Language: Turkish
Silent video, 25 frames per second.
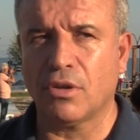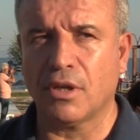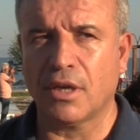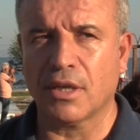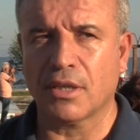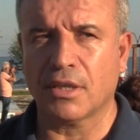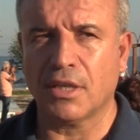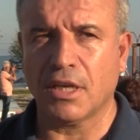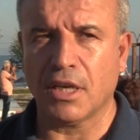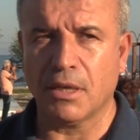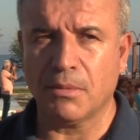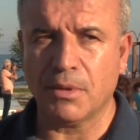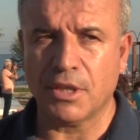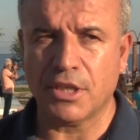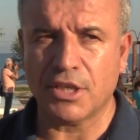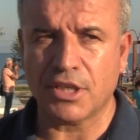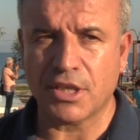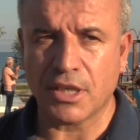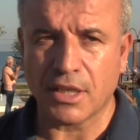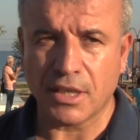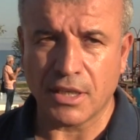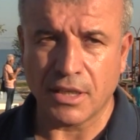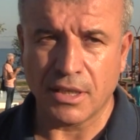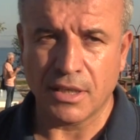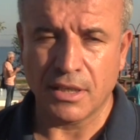olarak devam
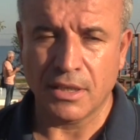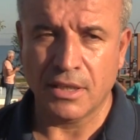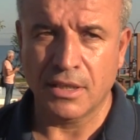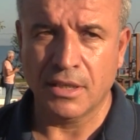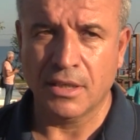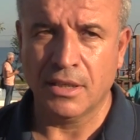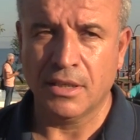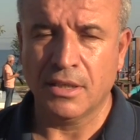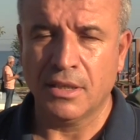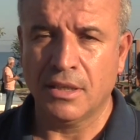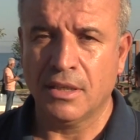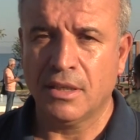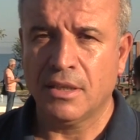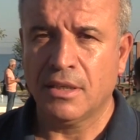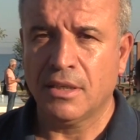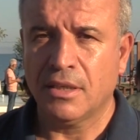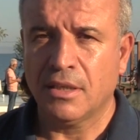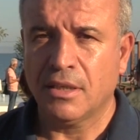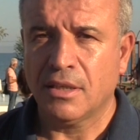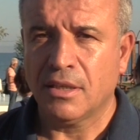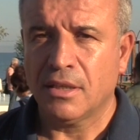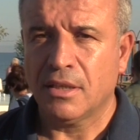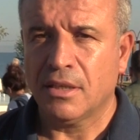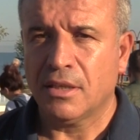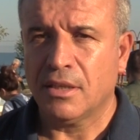edecek.
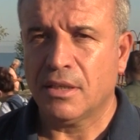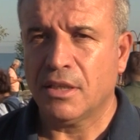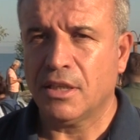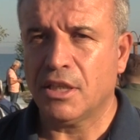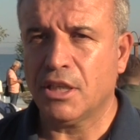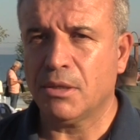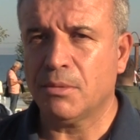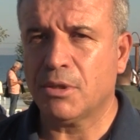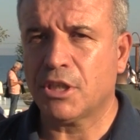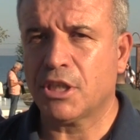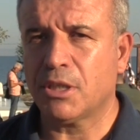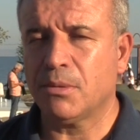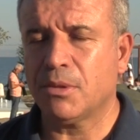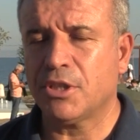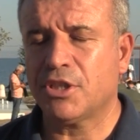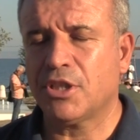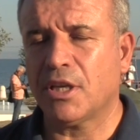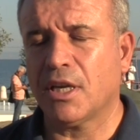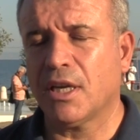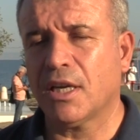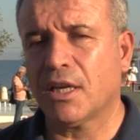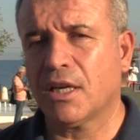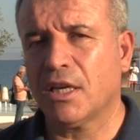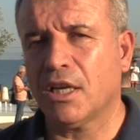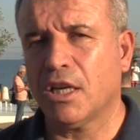Dediğimiz gibi
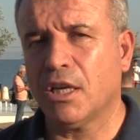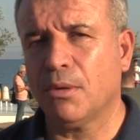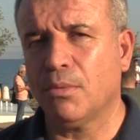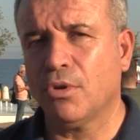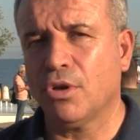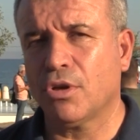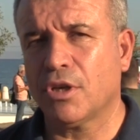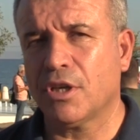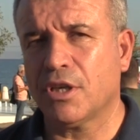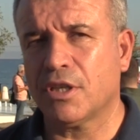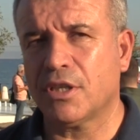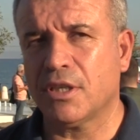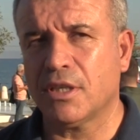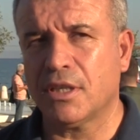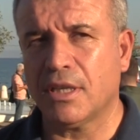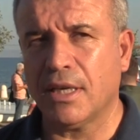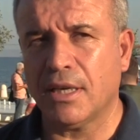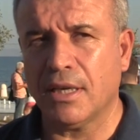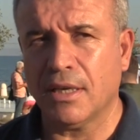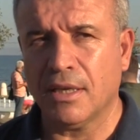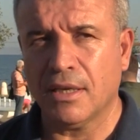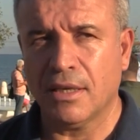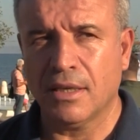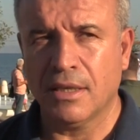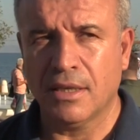Çanakkale
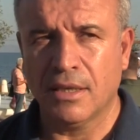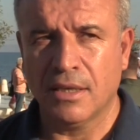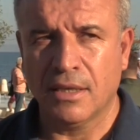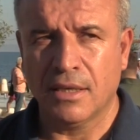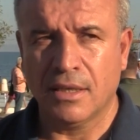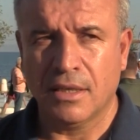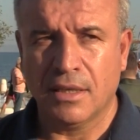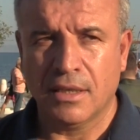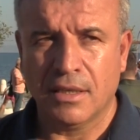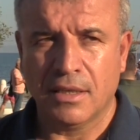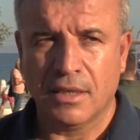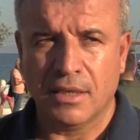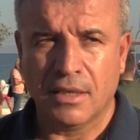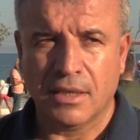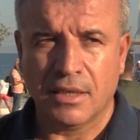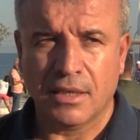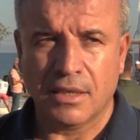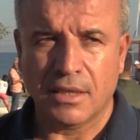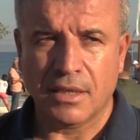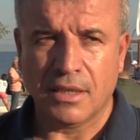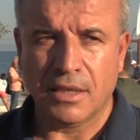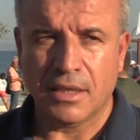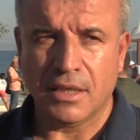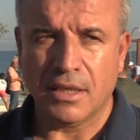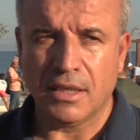bölgesinde
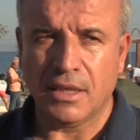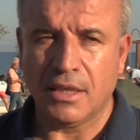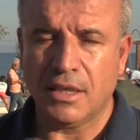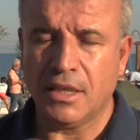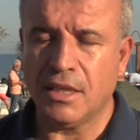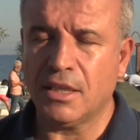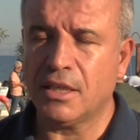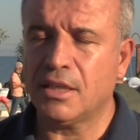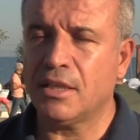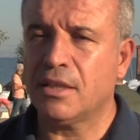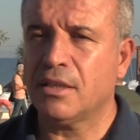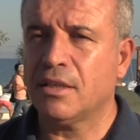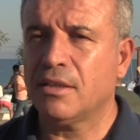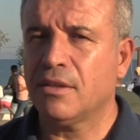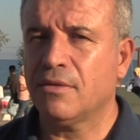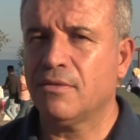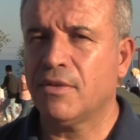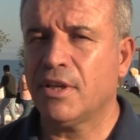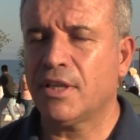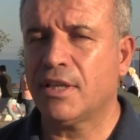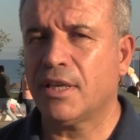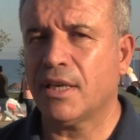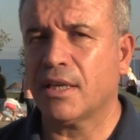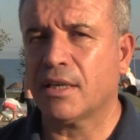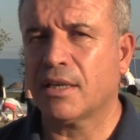ilk
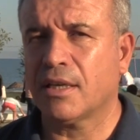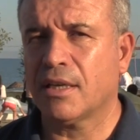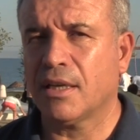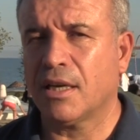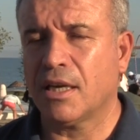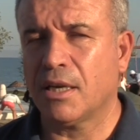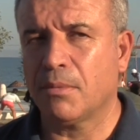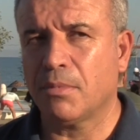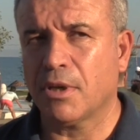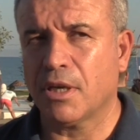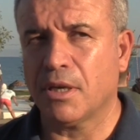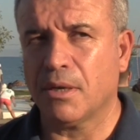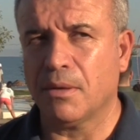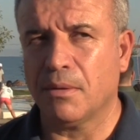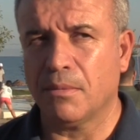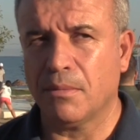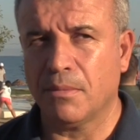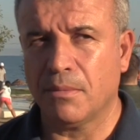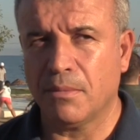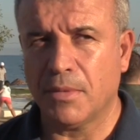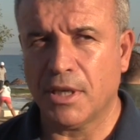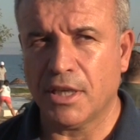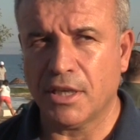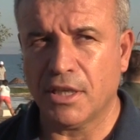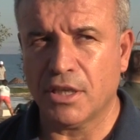ve tek Karabük
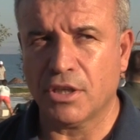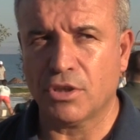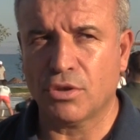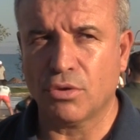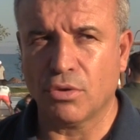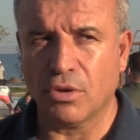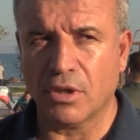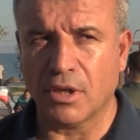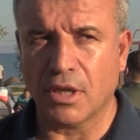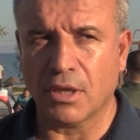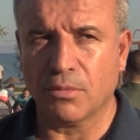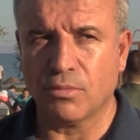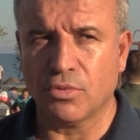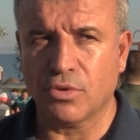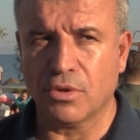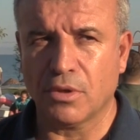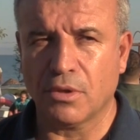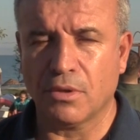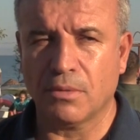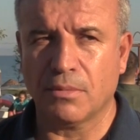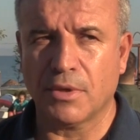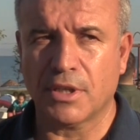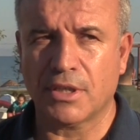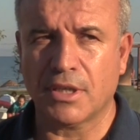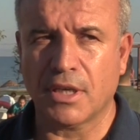Belediyesi olarak
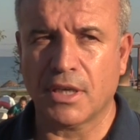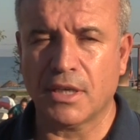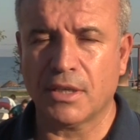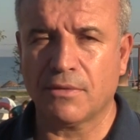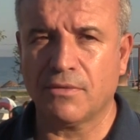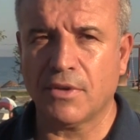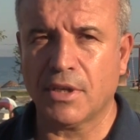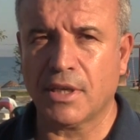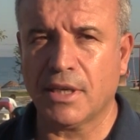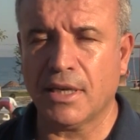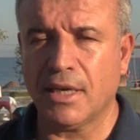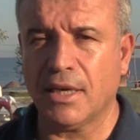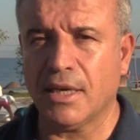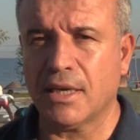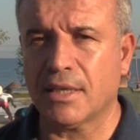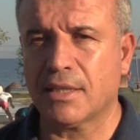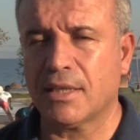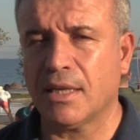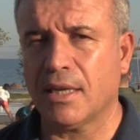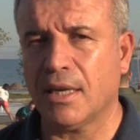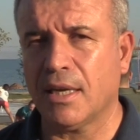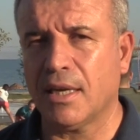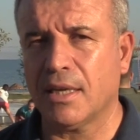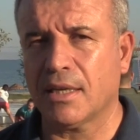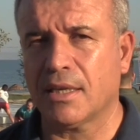bunu başardık ve
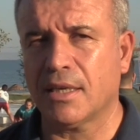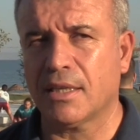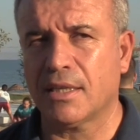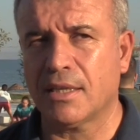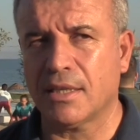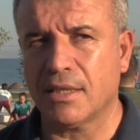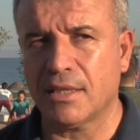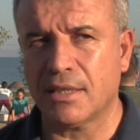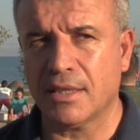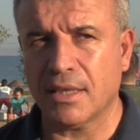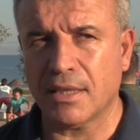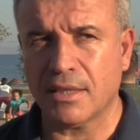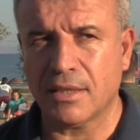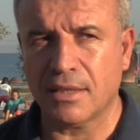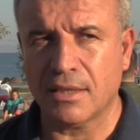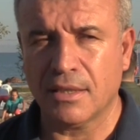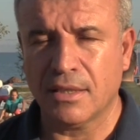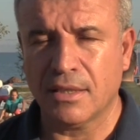geleneksel hale getireceğiz.